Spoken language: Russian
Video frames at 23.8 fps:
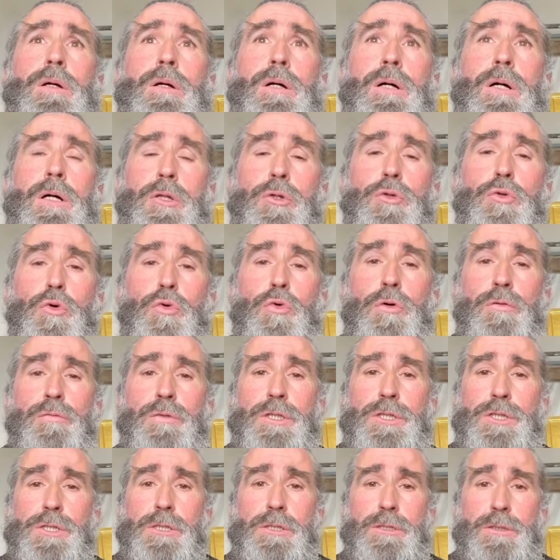а, на
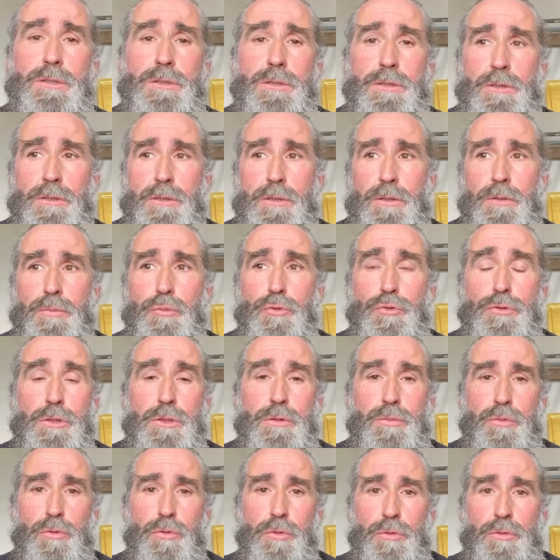духовной жизни, путь к
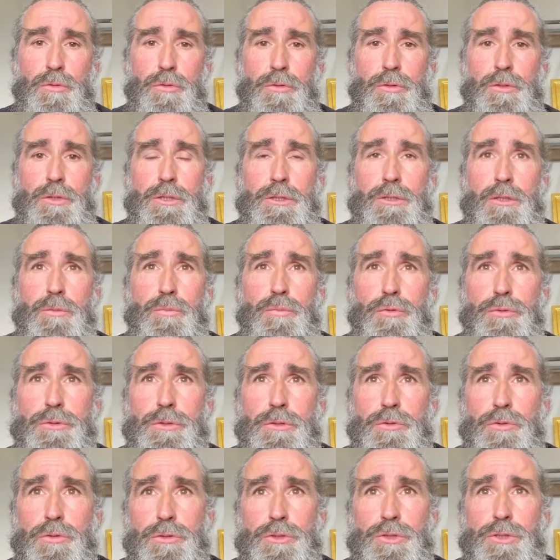Богу. Этот путь
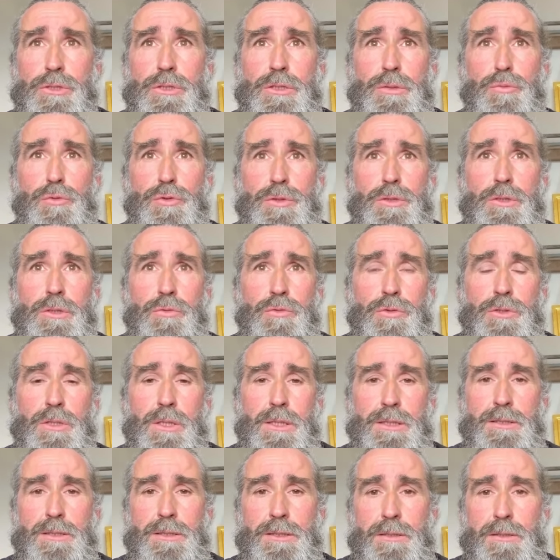идет через пустыню
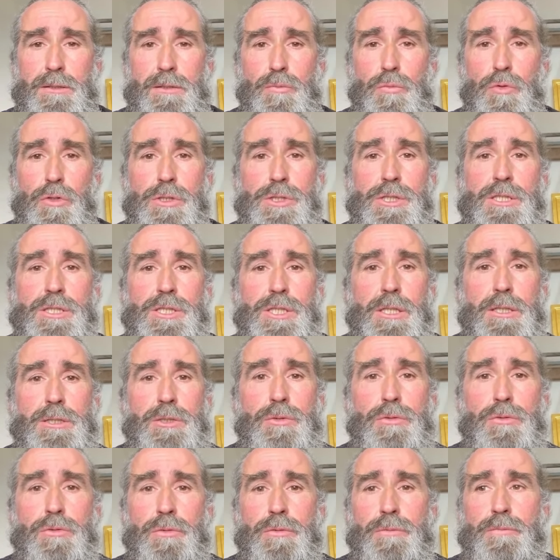страстей. Большей
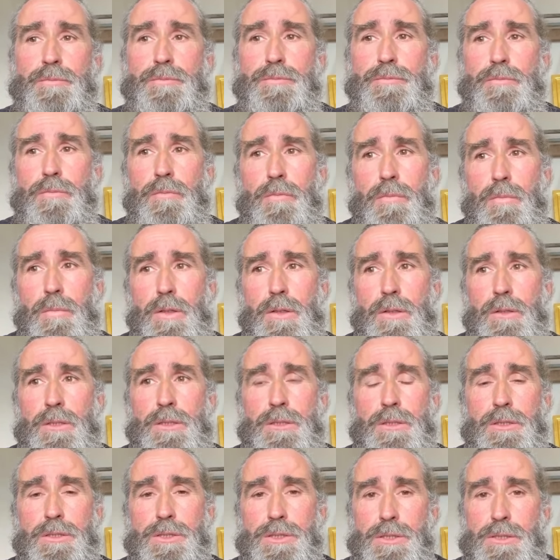частью
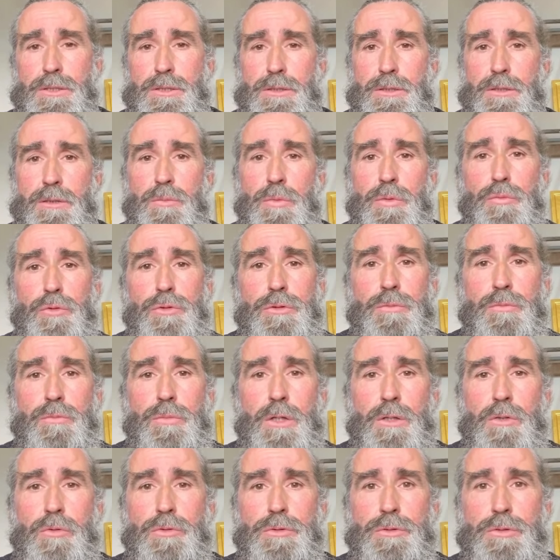этой жизни мы будем
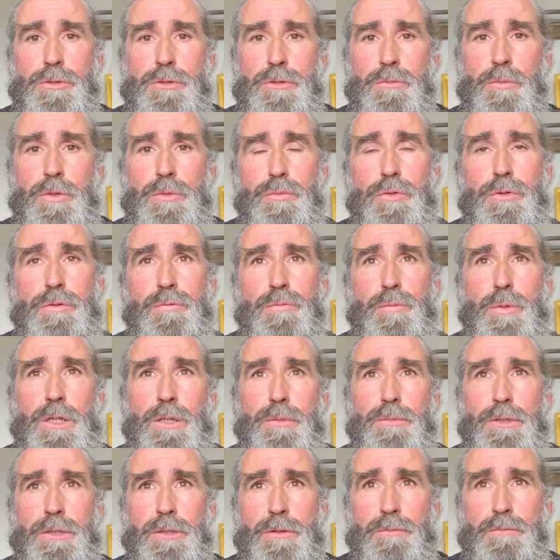бороться, мы будем в
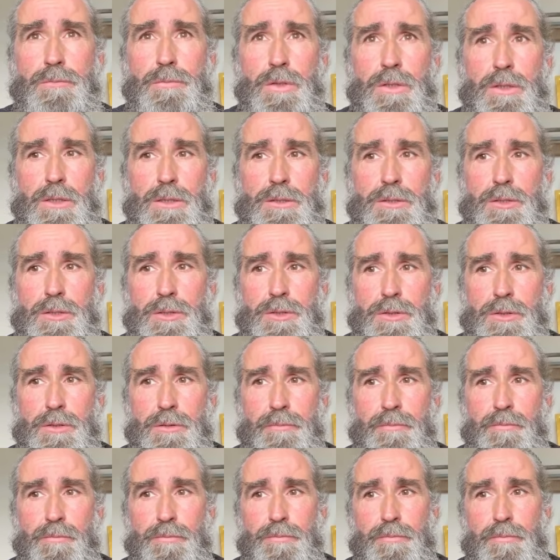борьбе находиться.
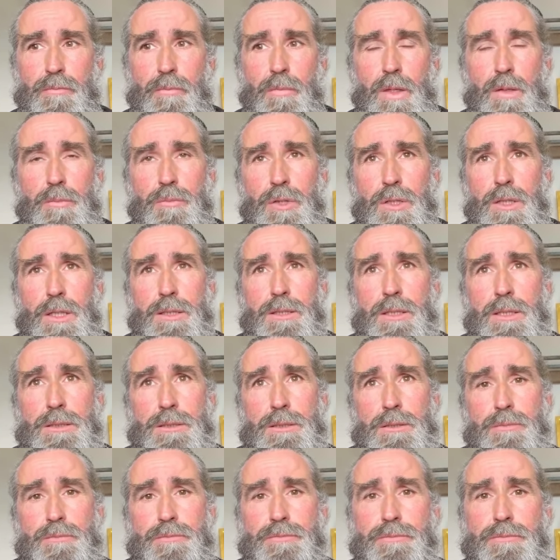
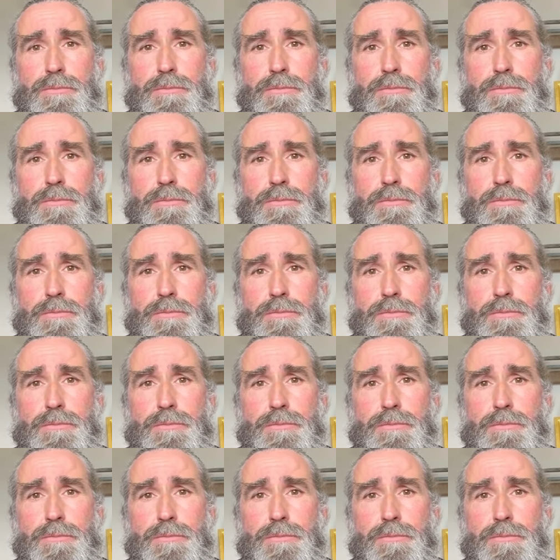Благодать